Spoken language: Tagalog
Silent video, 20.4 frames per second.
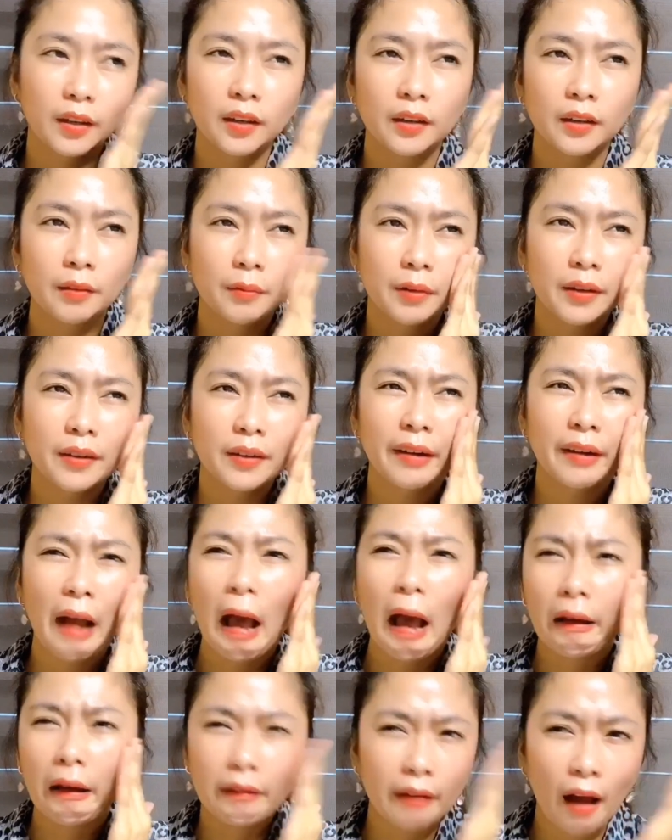
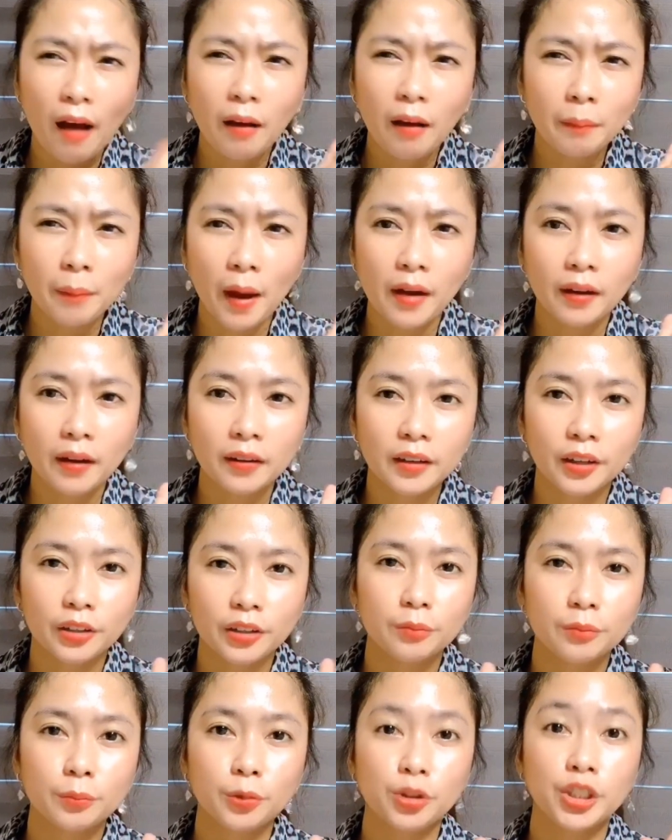crack-crack, parang ganun po
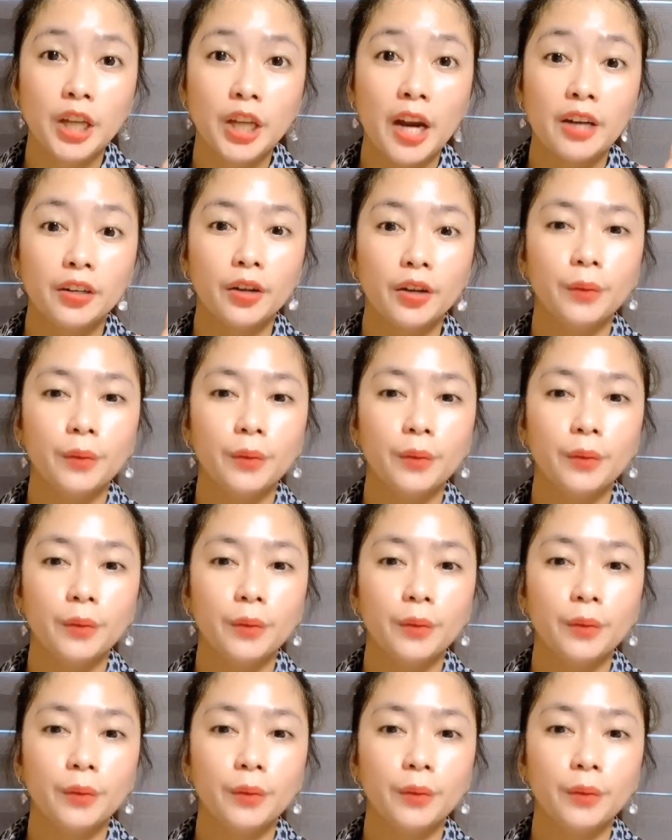siya, no?